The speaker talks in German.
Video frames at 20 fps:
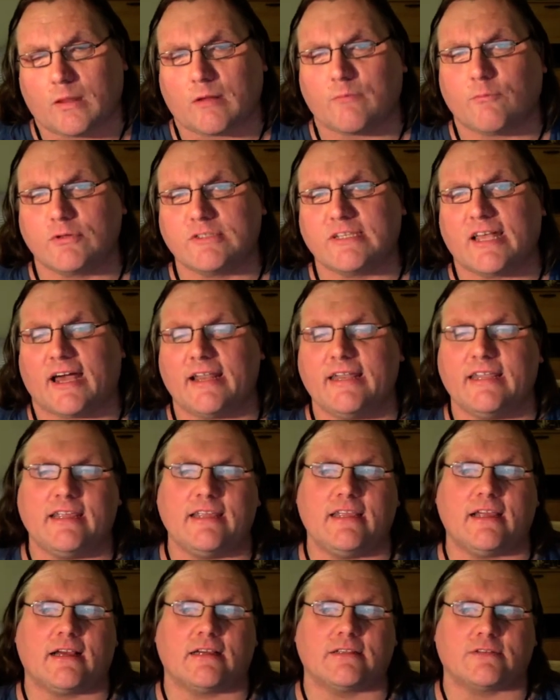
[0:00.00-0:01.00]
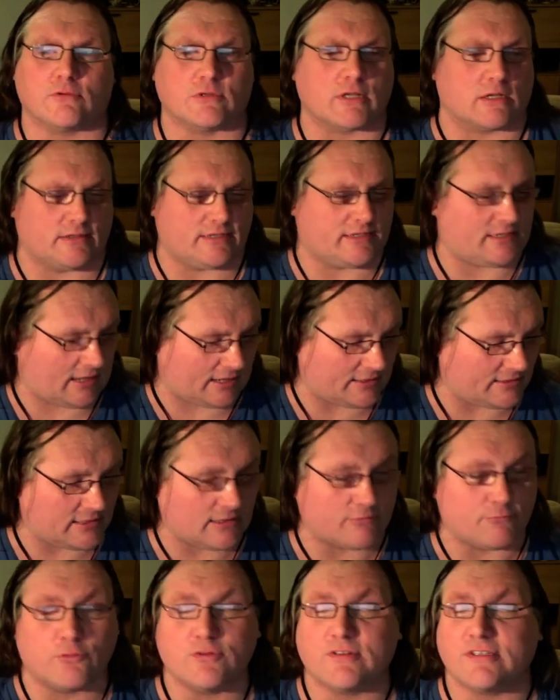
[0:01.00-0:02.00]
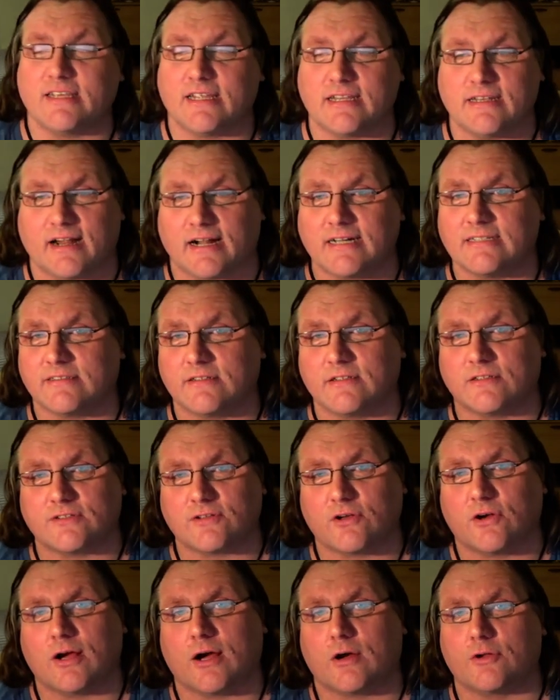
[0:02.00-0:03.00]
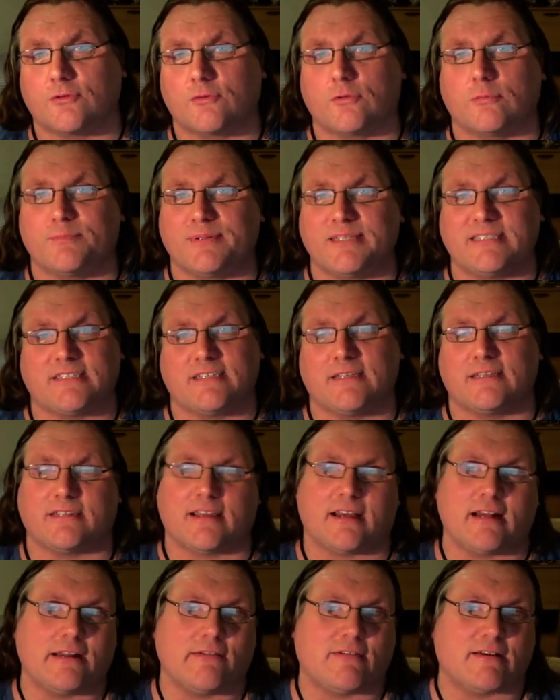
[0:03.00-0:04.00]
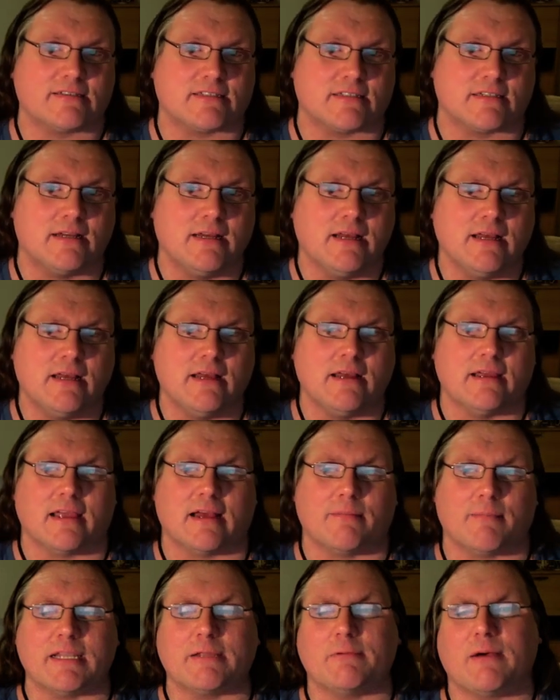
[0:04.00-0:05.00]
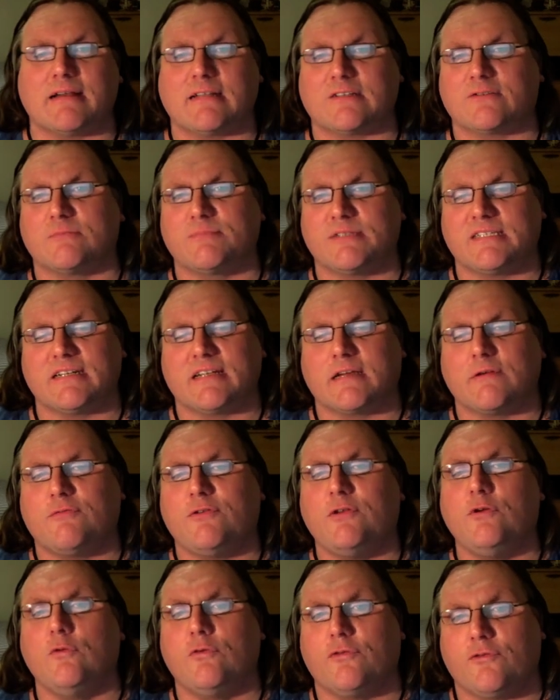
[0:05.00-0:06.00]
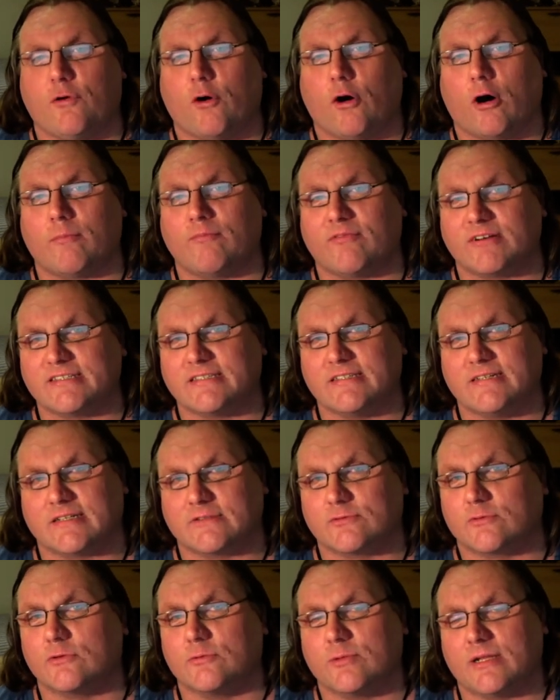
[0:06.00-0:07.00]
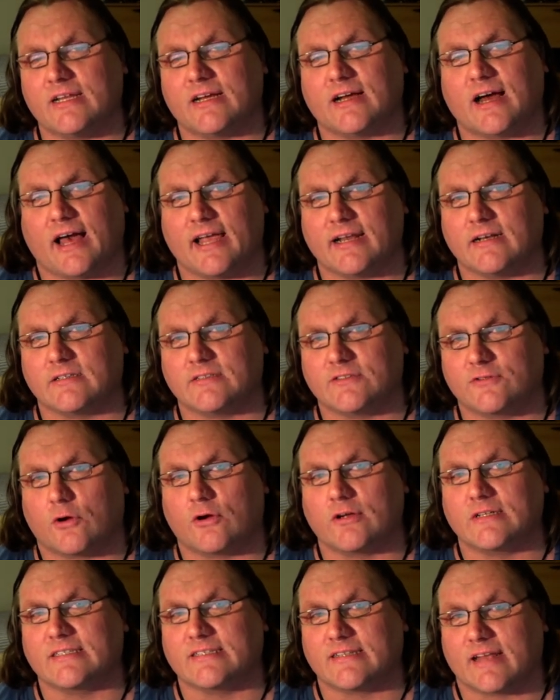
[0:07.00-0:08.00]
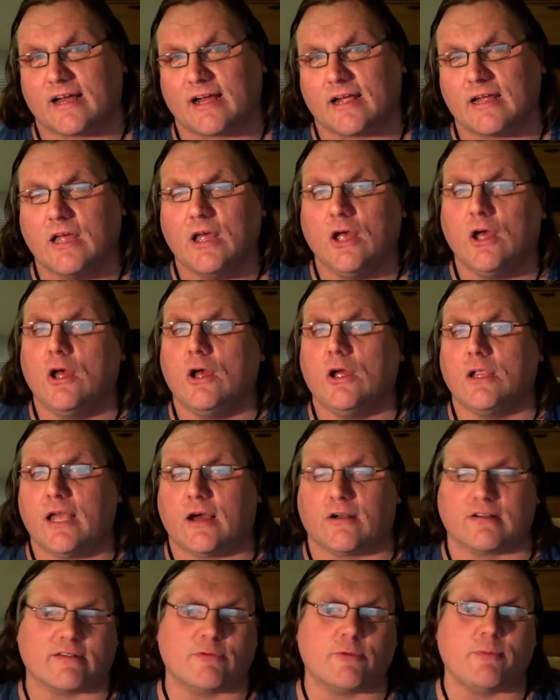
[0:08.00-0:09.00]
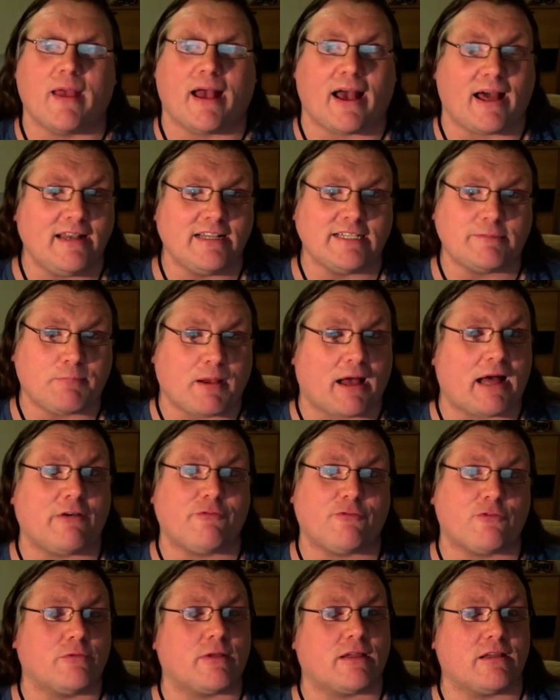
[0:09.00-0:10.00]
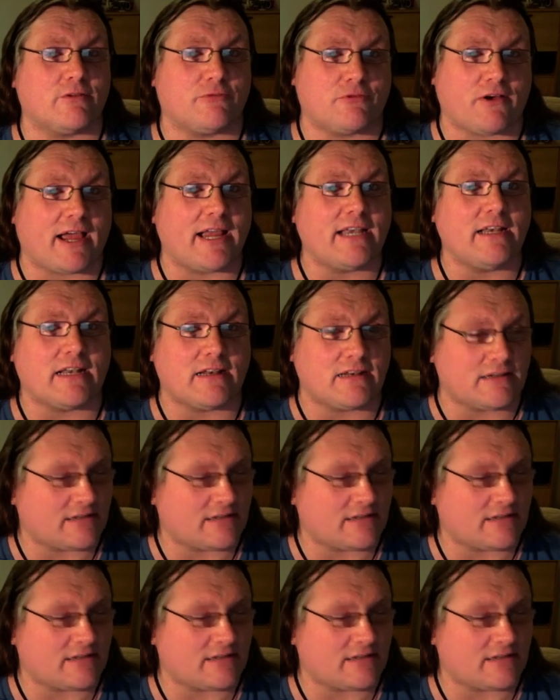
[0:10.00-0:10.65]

Wo sie einige ihrer, oder nicht einige, wo sie jeden einzelnen Song auch so ein bisschen teilweise, ja, manchmal hat das so ein bisschen Review-Form, was sie da so über ihre eigenen Songs sagen. Ja, und das habe ich mir alles brav und äh, fein,